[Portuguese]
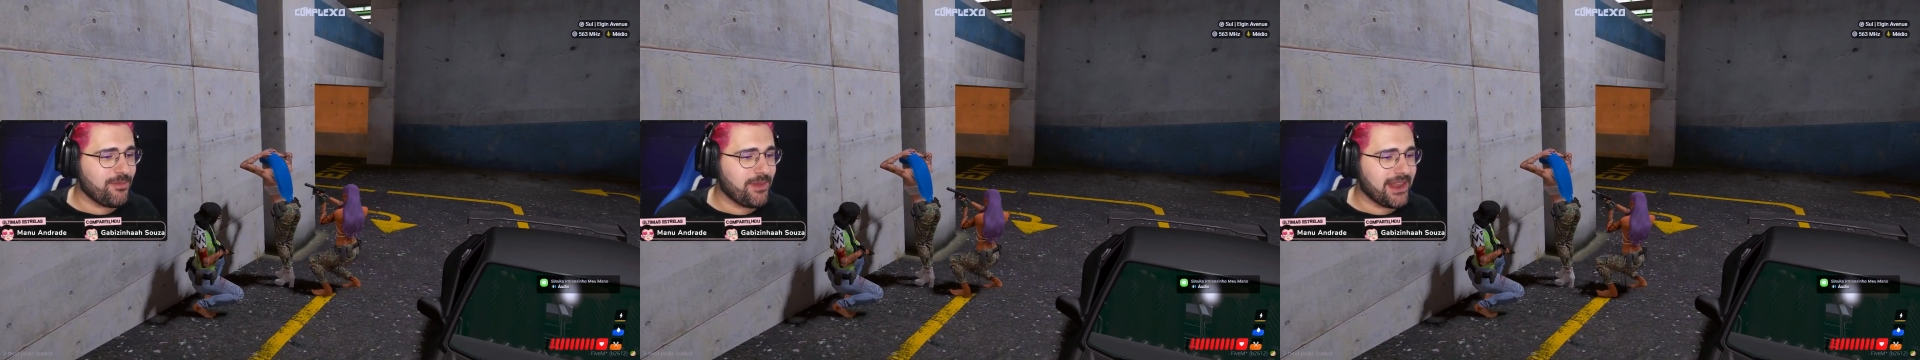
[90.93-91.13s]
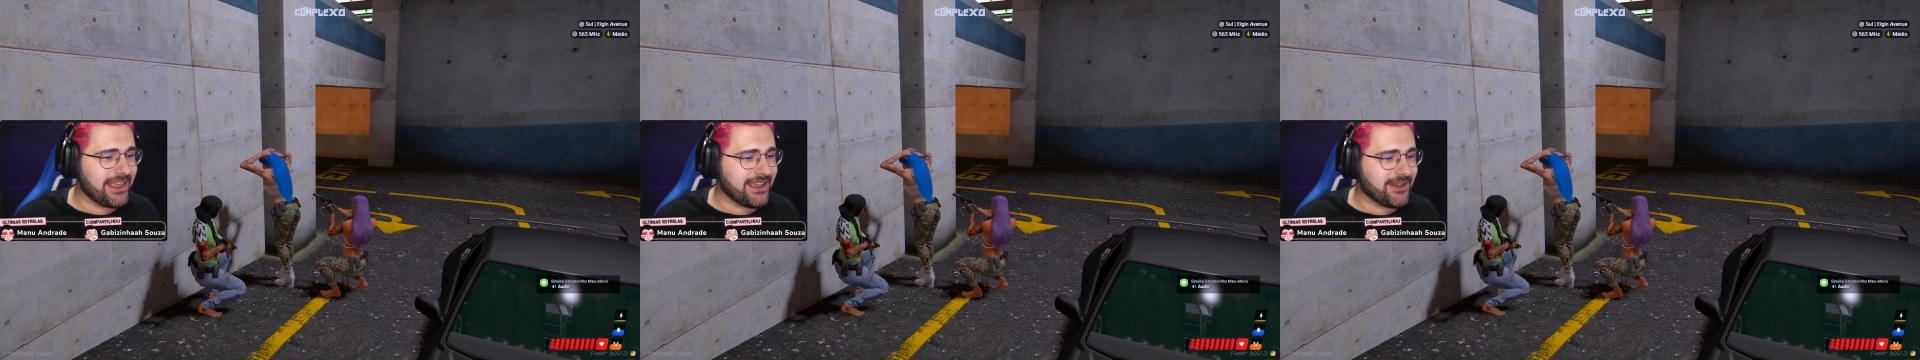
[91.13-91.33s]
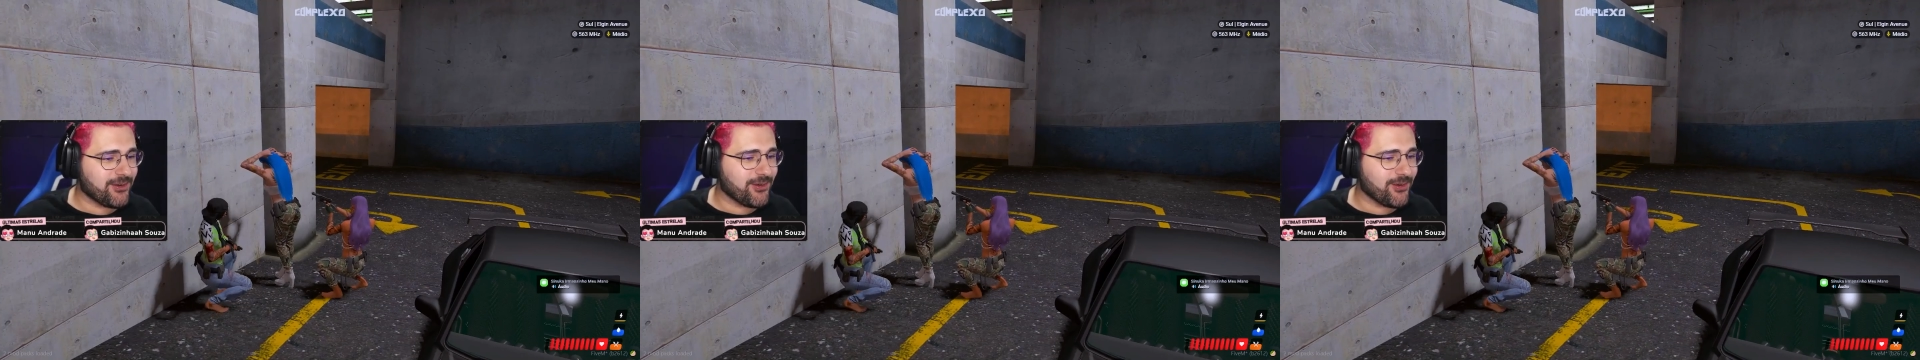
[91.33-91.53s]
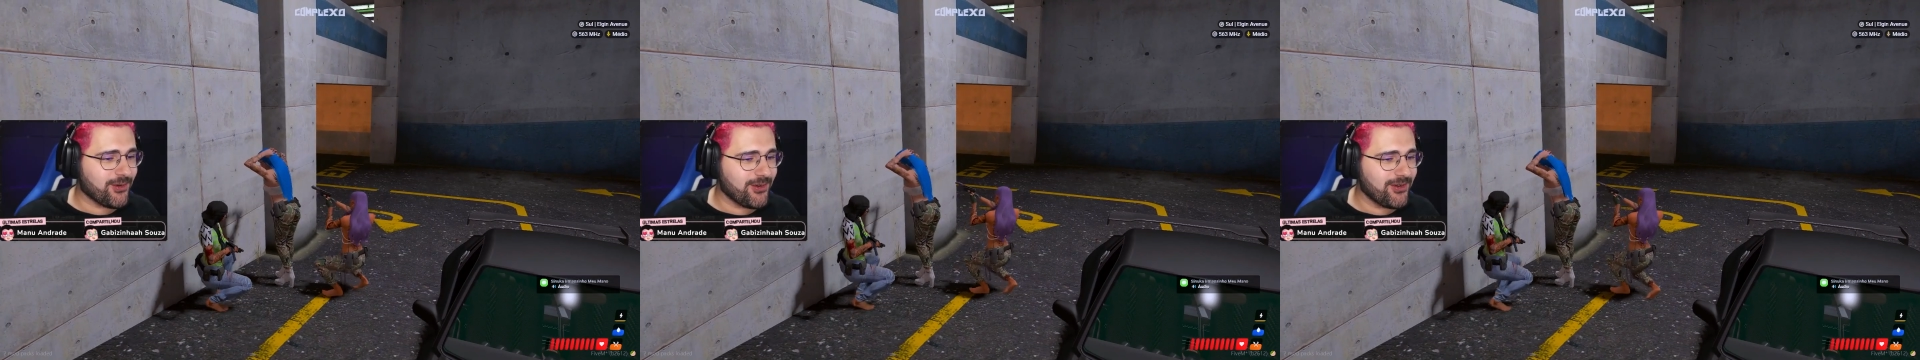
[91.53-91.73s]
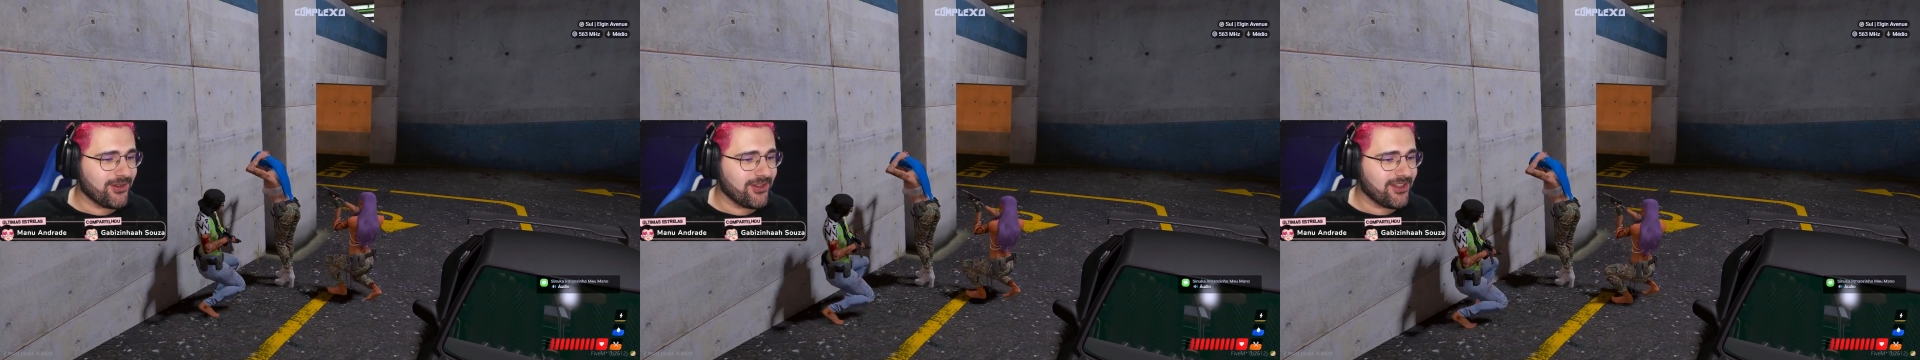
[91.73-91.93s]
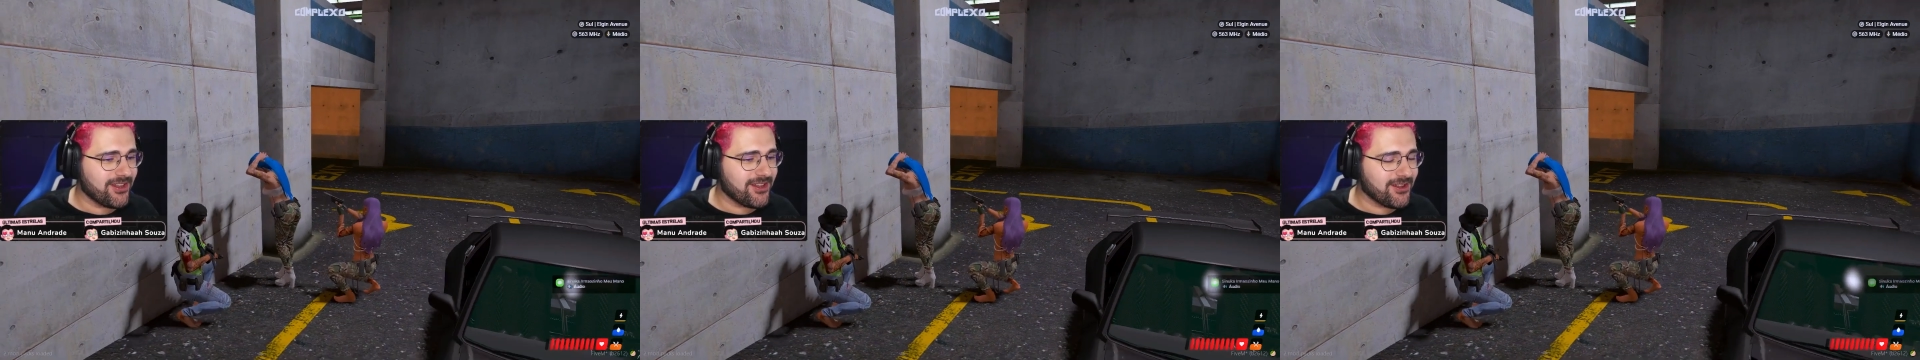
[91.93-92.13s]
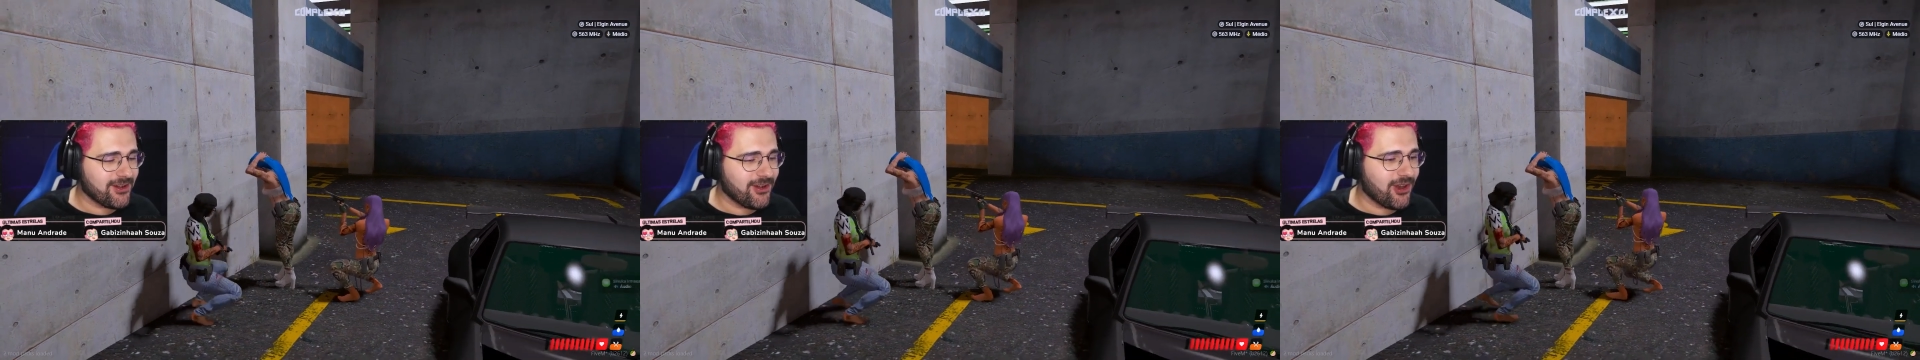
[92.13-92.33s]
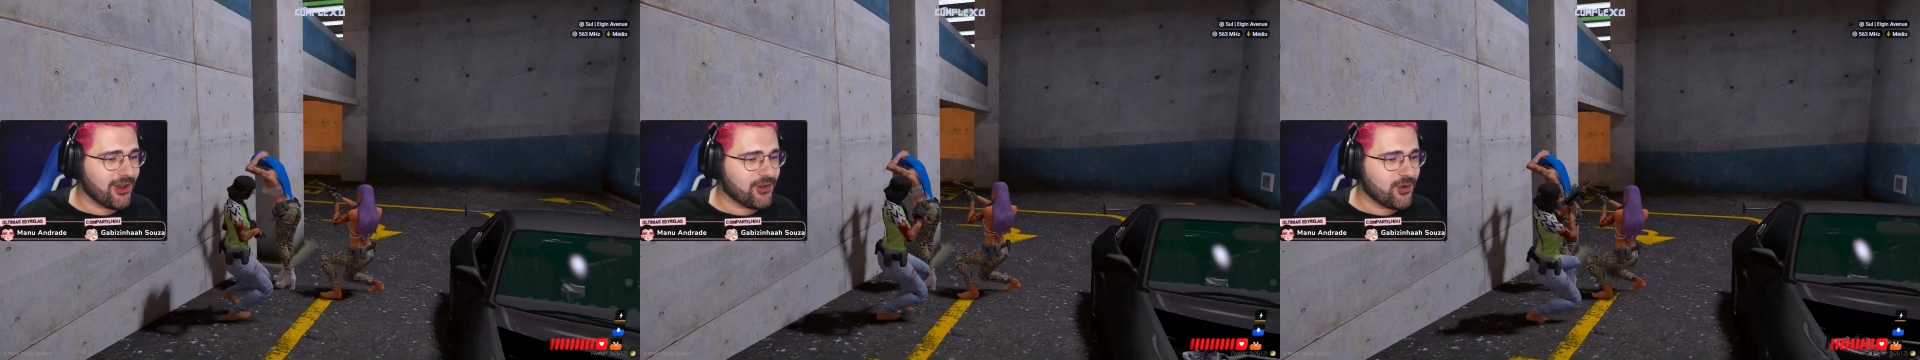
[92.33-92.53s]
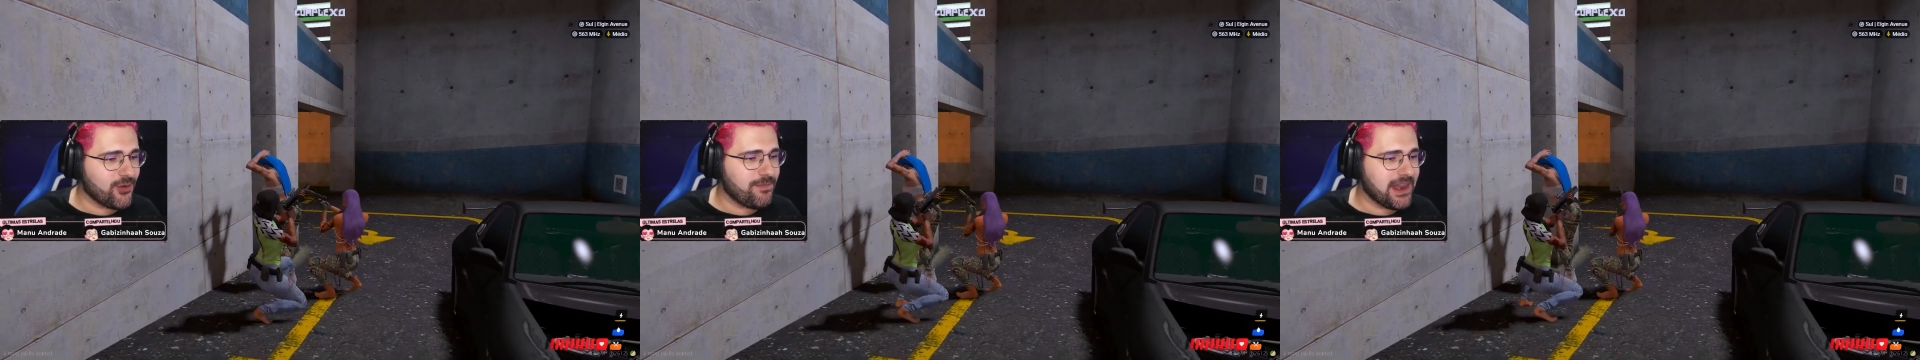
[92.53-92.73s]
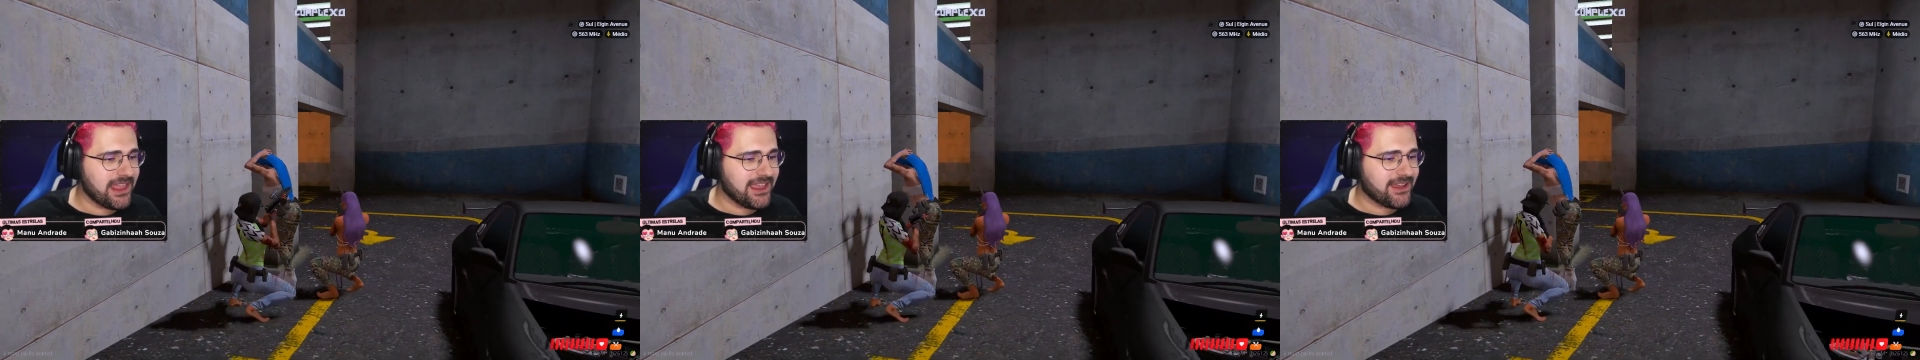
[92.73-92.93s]
bico. Coloca o
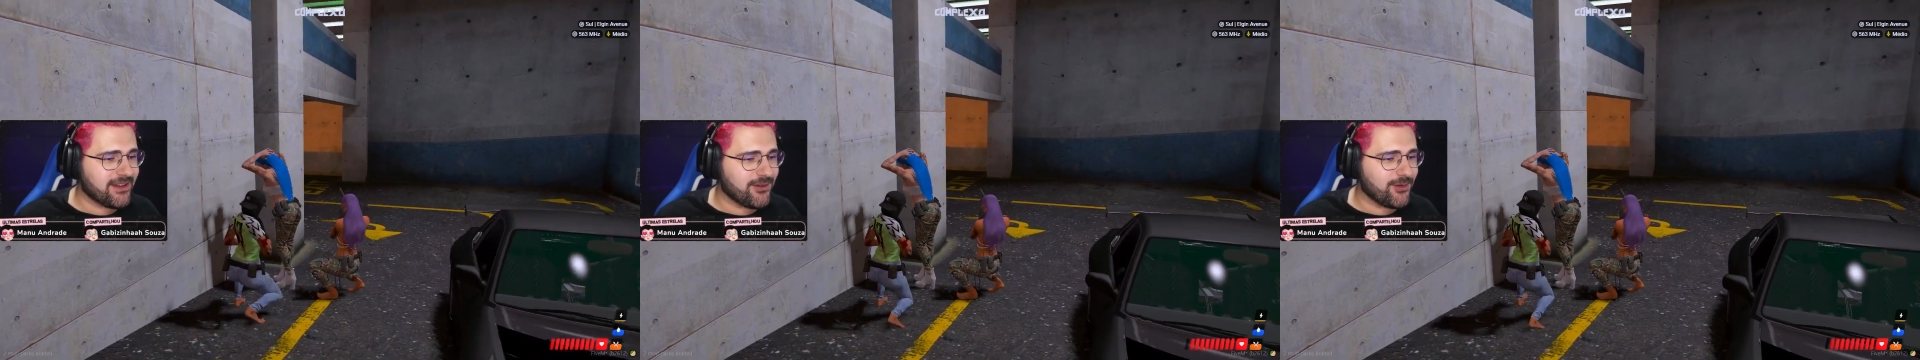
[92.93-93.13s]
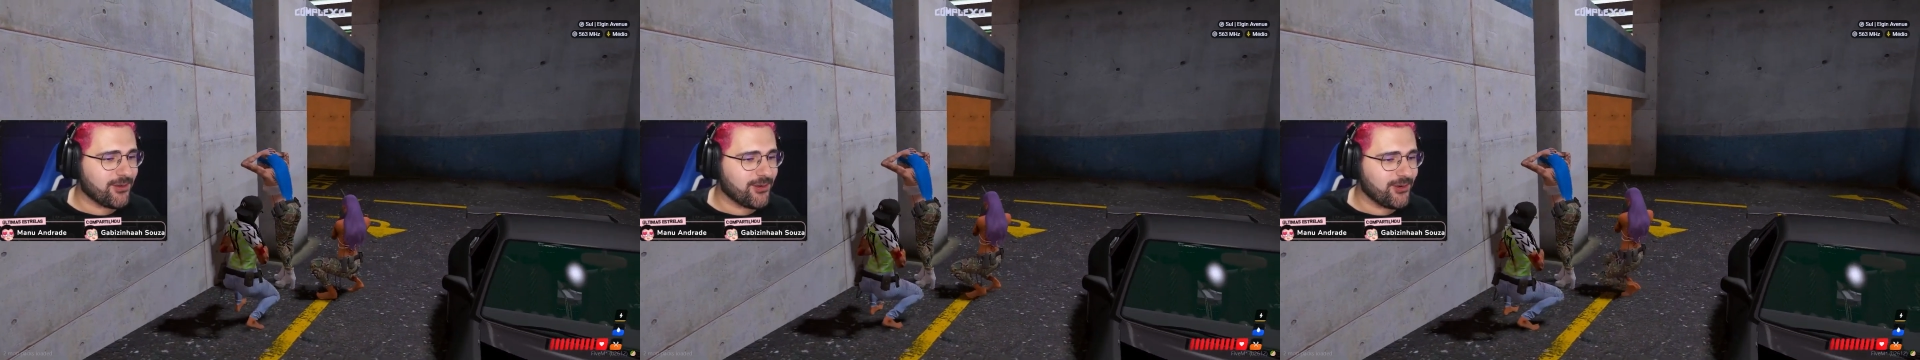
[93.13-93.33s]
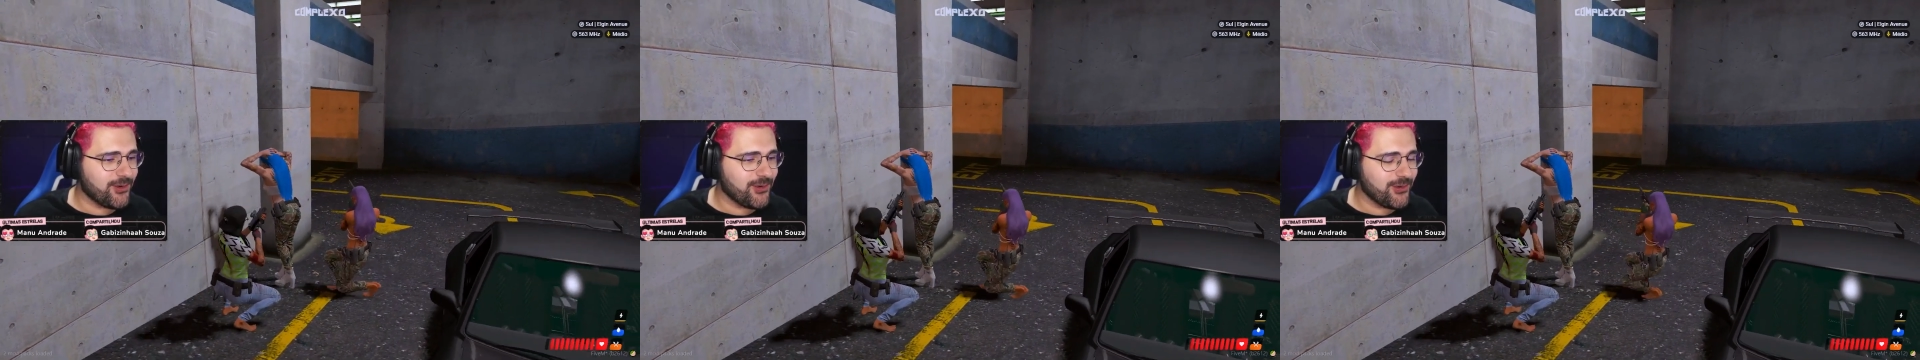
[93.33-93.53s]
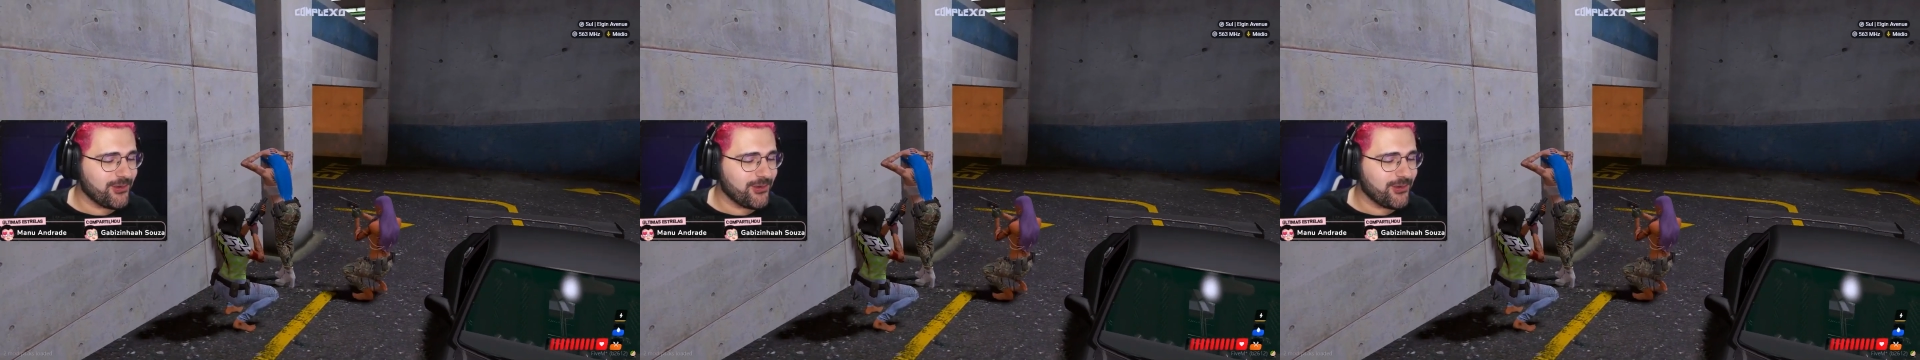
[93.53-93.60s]
bico.